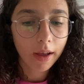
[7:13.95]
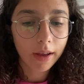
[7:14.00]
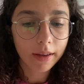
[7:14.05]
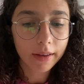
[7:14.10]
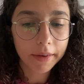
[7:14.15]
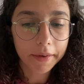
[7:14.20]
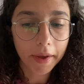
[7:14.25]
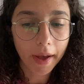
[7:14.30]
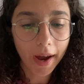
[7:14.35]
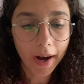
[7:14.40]
e,
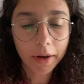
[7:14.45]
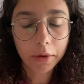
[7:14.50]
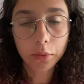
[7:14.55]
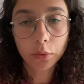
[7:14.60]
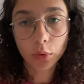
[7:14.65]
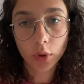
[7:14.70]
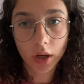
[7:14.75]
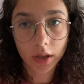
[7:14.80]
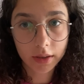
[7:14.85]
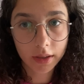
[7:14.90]
her
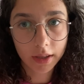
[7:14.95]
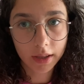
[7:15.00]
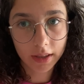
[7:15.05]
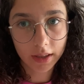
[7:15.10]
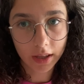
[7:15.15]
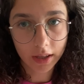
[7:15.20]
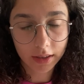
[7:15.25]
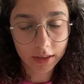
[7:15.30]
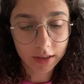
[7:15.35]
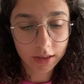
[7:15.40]
gün daha da
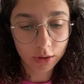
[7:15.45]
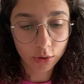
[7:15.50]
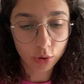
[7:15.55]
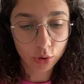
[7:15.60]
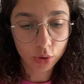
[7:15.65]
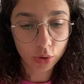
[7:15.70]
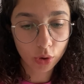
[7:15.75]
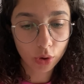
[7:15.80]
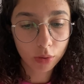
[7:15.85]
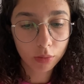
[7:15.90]
iyiye gittiğini
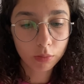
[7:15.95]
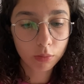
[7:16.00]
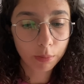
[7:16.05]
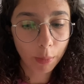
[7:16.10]
düşünüyorum.